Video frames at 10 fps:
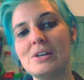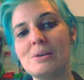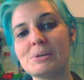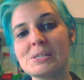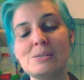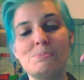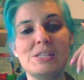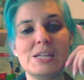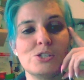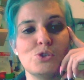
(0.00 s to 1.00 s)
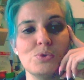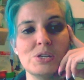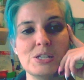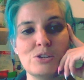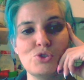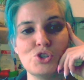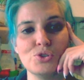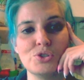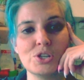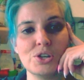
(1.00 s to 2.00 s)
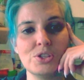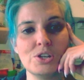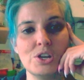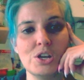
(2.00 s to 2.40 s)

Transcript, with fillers: Précipitations et déluges d'automne,